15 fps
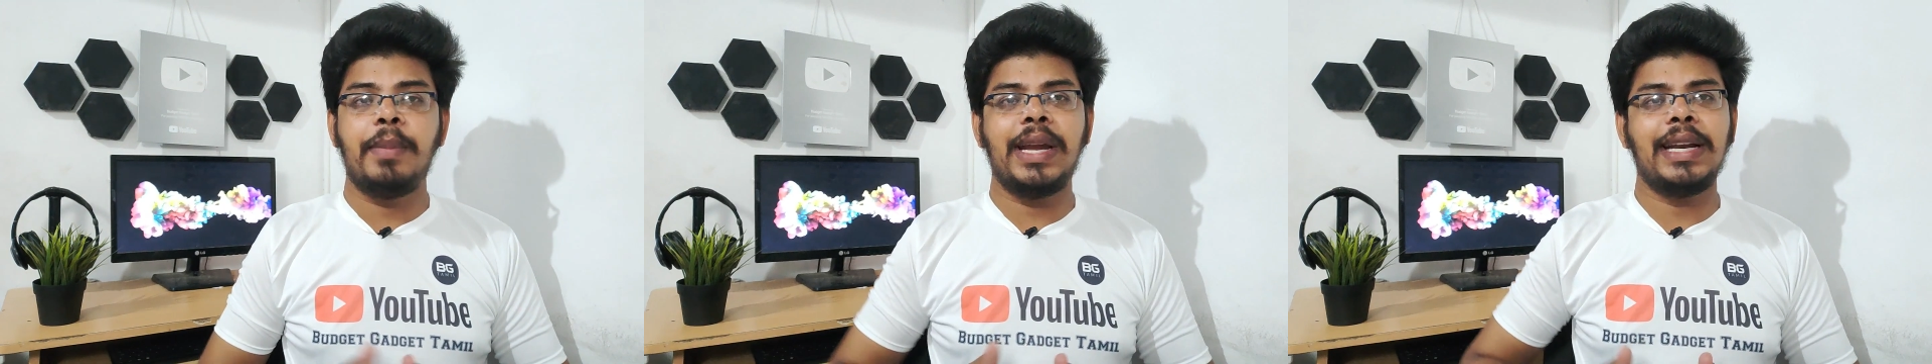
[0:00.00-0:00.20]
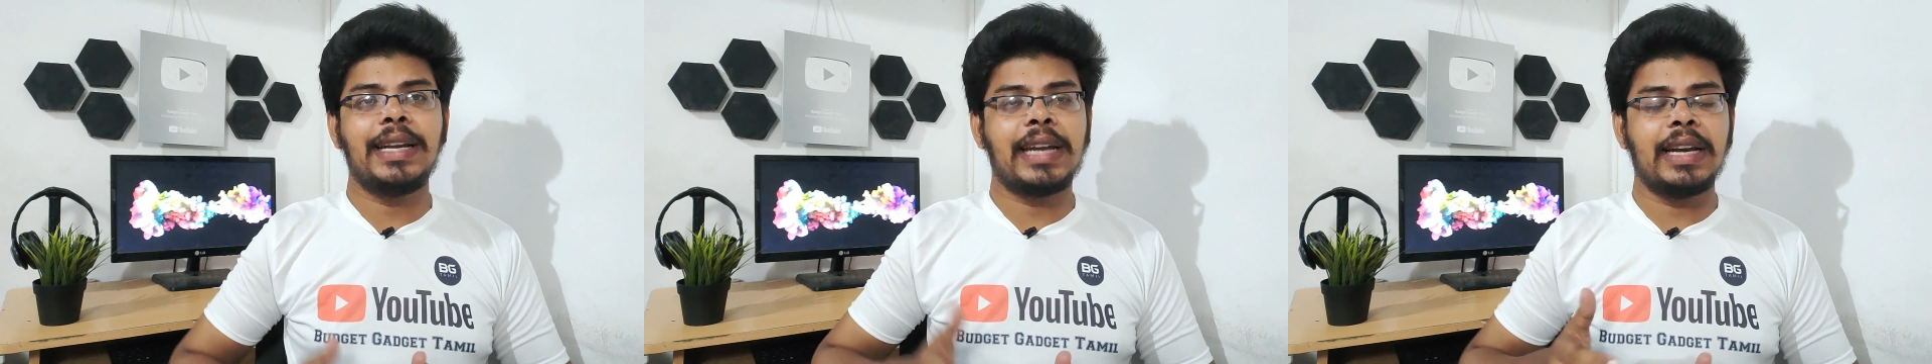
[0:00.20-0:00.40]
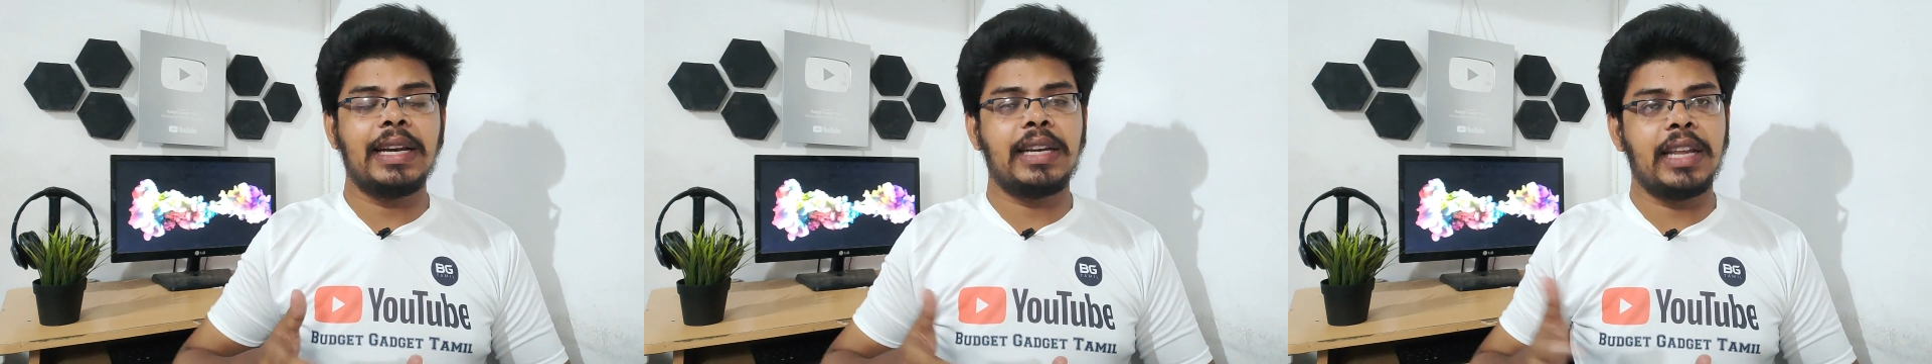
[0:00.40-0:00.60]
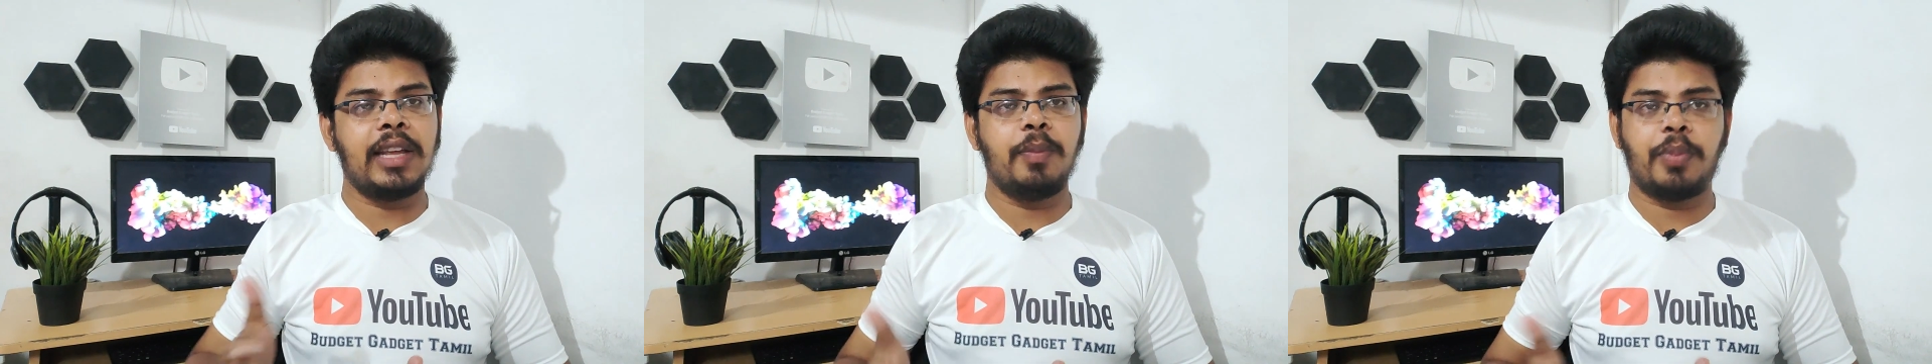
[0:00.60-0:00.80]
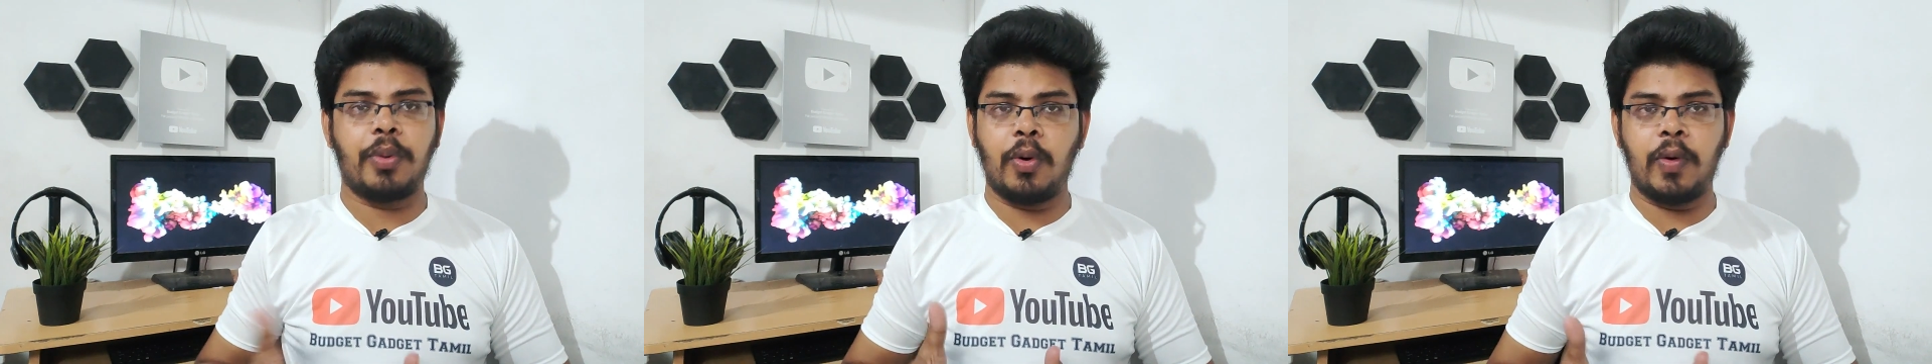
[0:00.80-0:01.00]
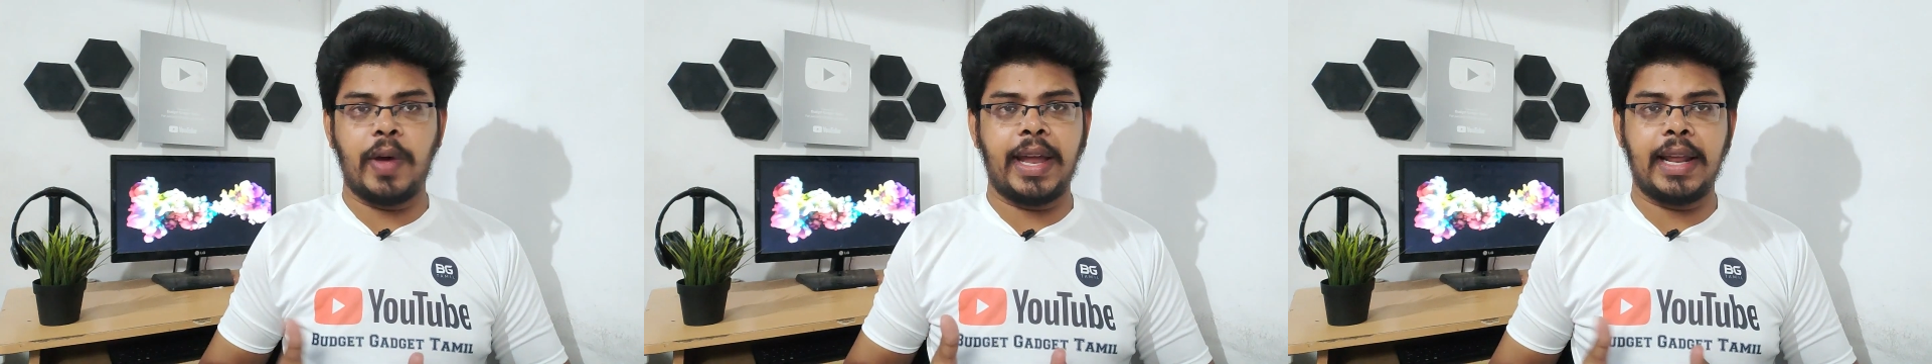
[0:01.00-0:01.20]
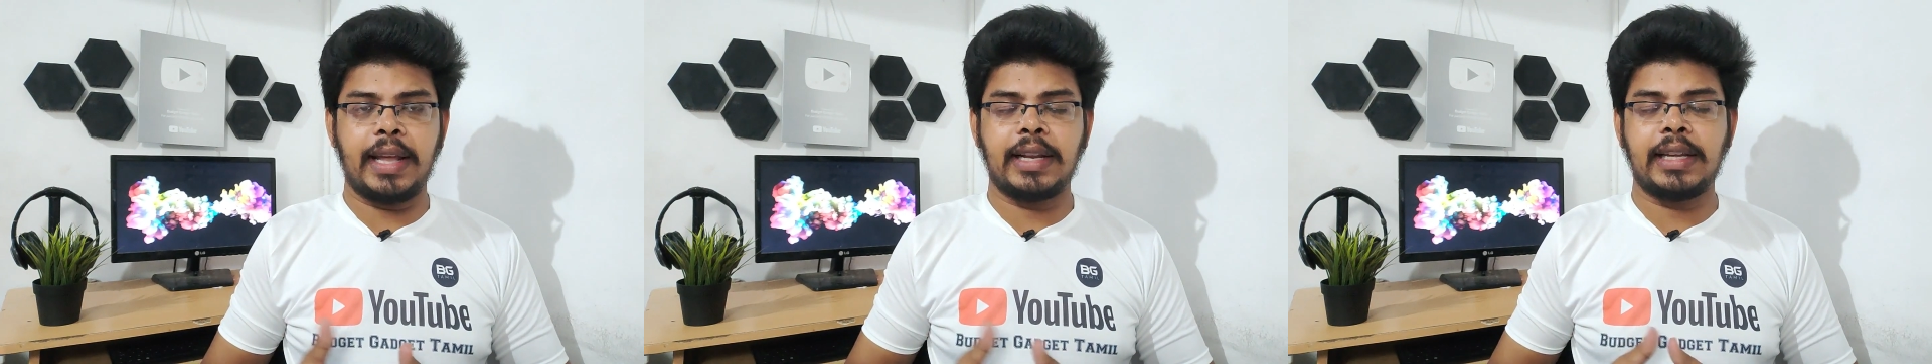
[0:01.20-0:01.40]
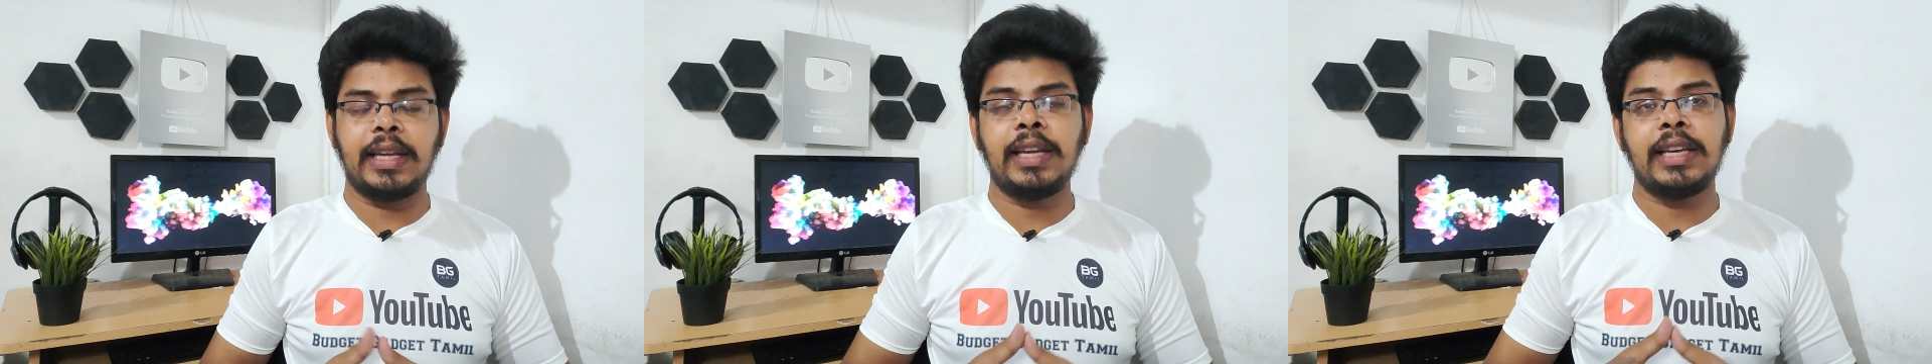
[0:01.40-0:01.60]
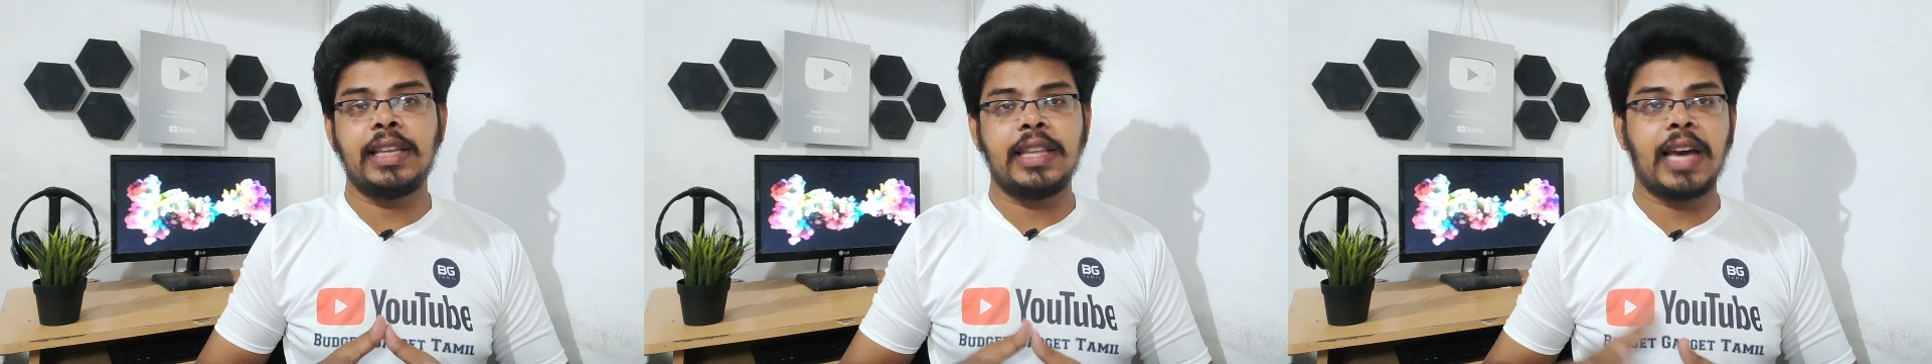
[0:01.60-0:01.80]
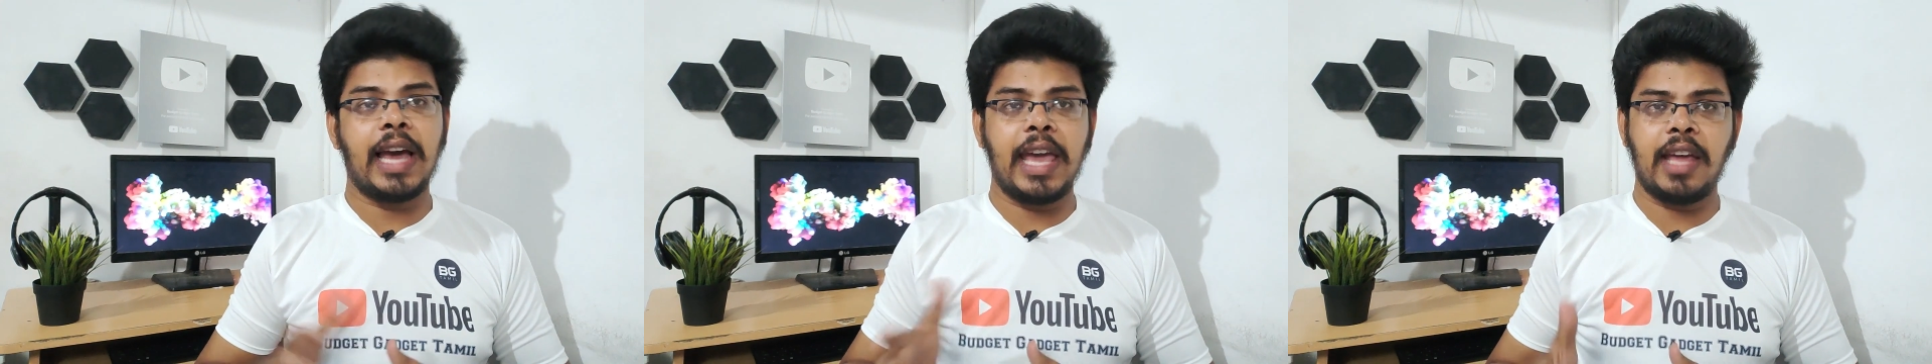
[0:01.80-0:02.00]
மீ டென் டி ப்ரோ வேறு இருக்குது
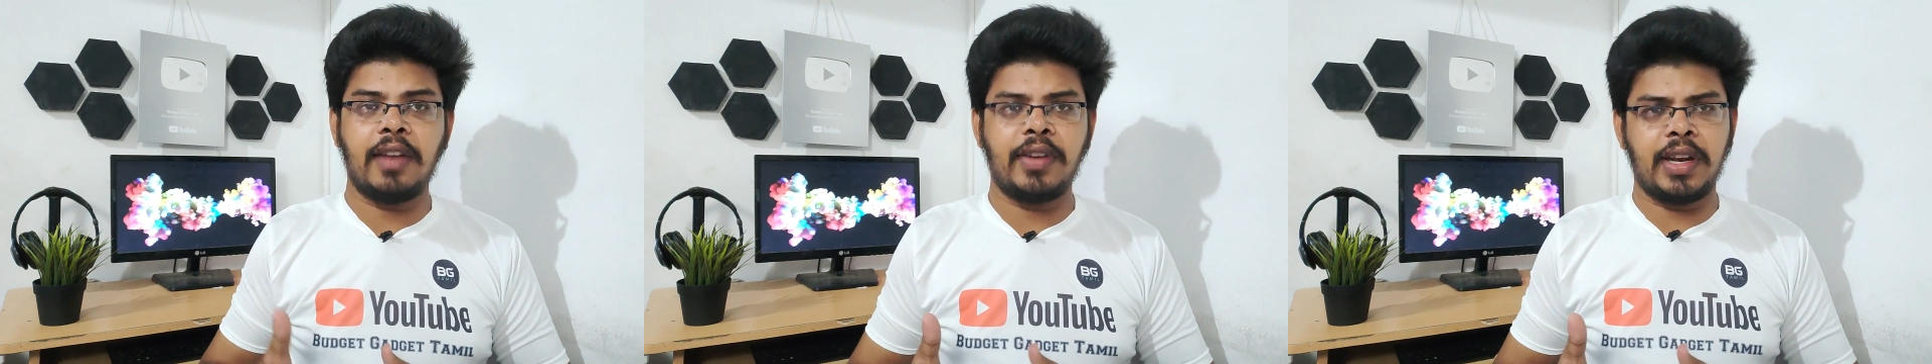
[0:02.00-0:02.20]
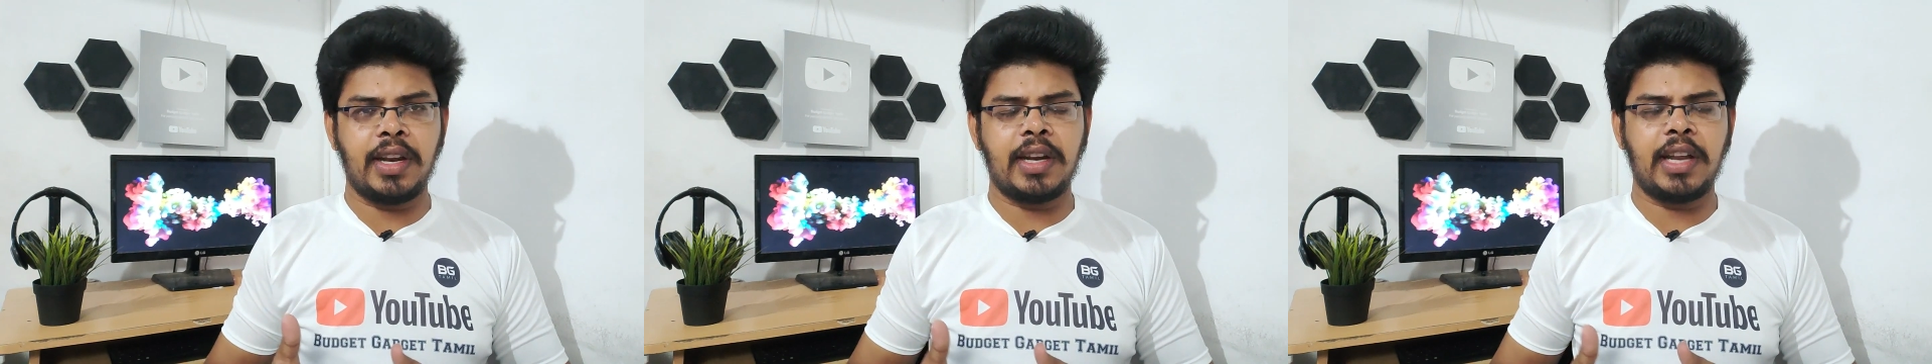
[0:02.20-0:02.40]
இது ஹையர்